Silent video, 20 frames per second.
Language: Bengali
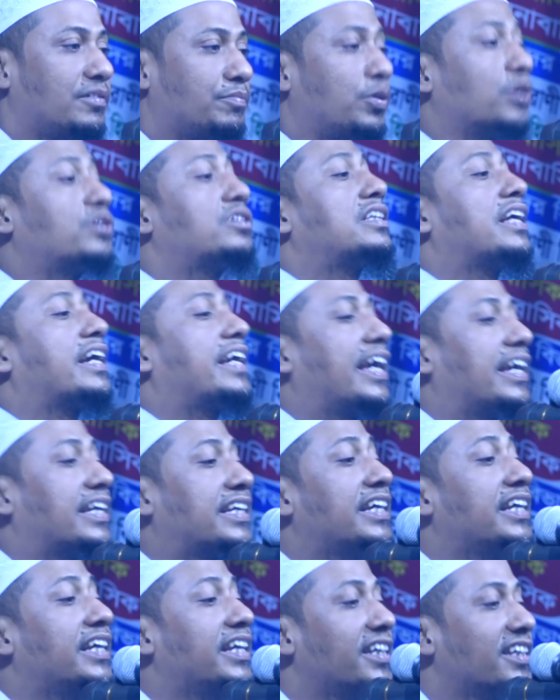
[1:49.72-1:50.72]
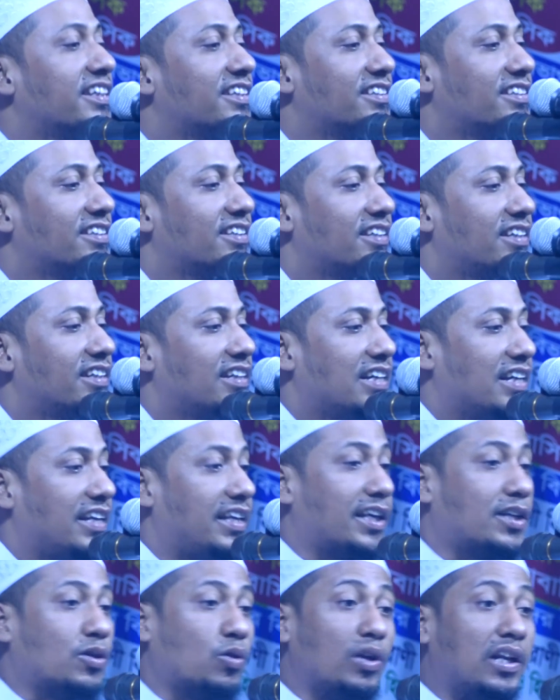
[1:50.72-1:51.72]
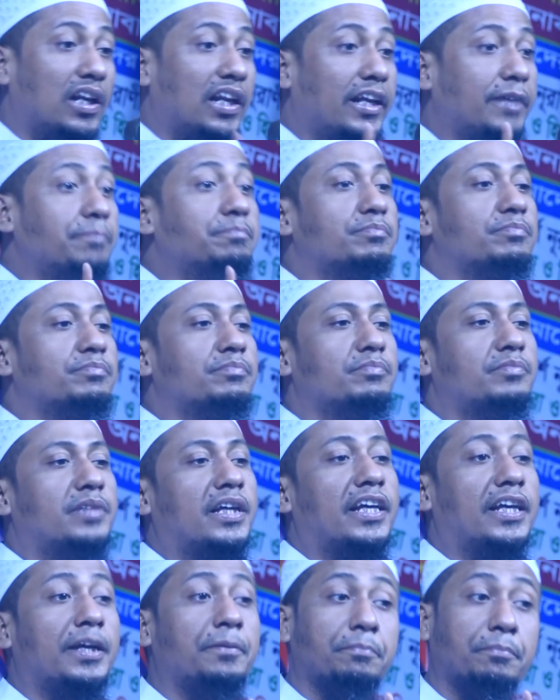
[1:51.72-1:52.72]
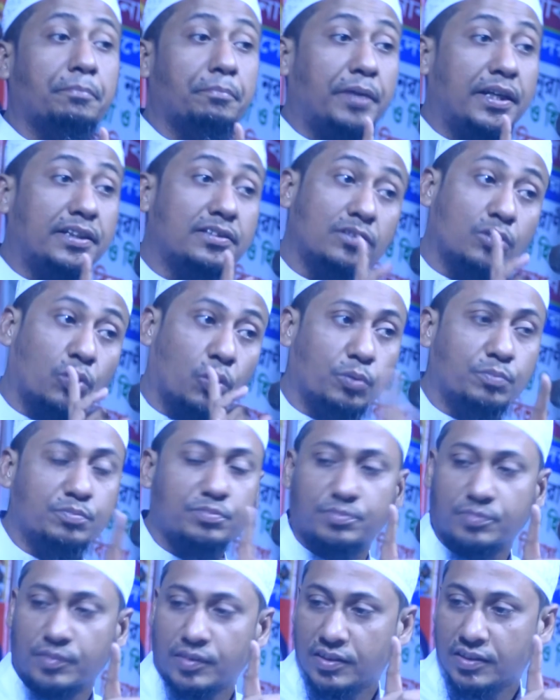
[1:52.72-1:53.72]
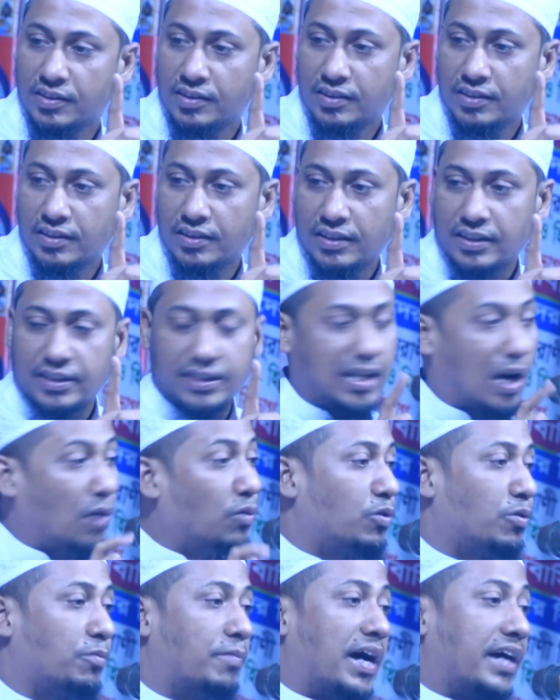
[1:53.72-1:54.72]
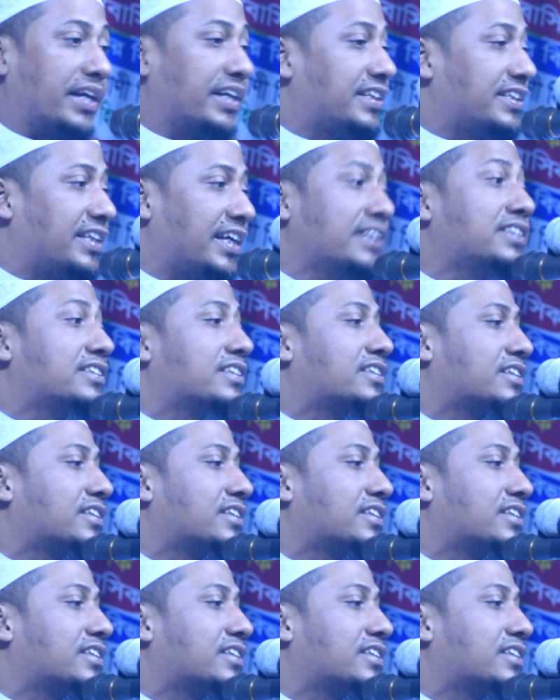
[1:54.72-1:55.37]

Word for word: প্রত্যেকে কি লিকুল্লিম ইমিন হুম ইয়ৌমা ইদিন